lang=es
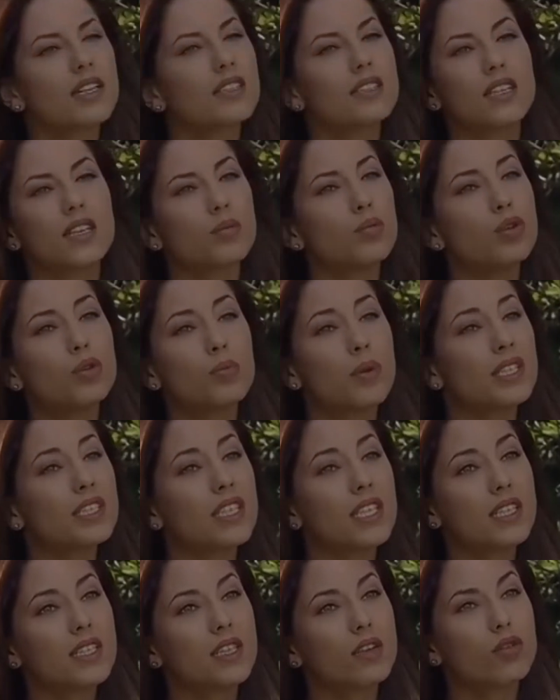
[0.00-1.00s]
ser muy
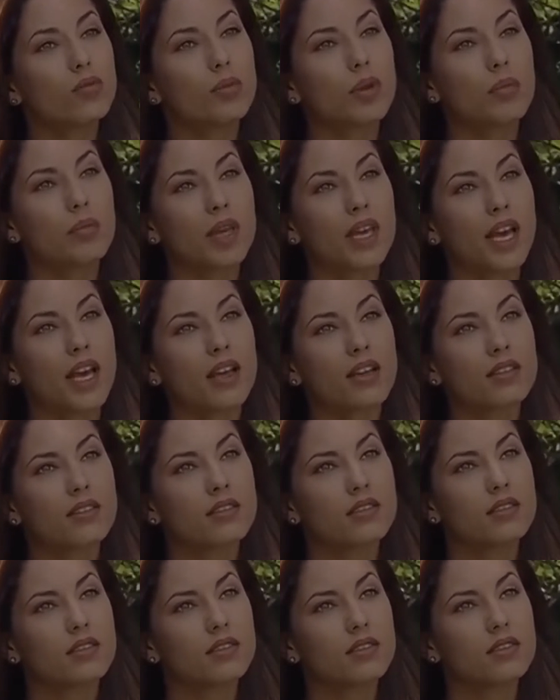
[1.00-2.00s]
paciente con mi amiga.
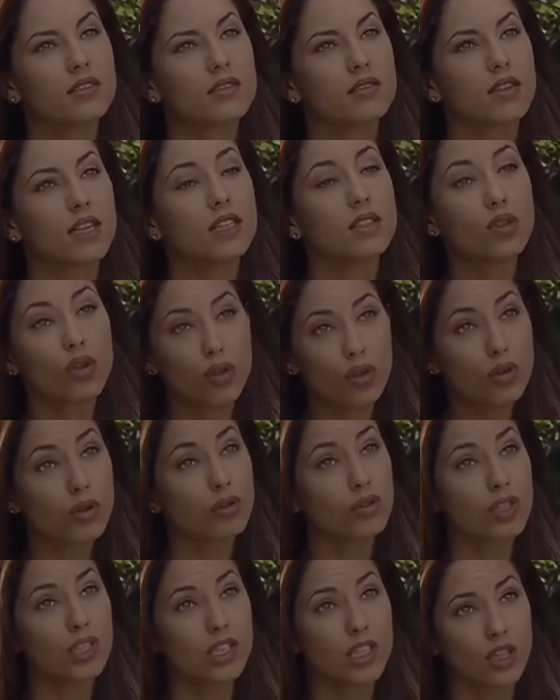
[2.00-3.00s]
En todos los
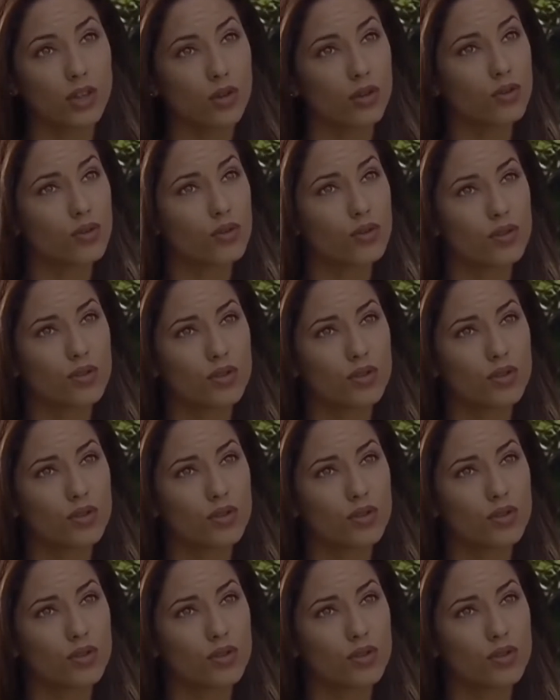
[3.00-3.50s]
sentidos.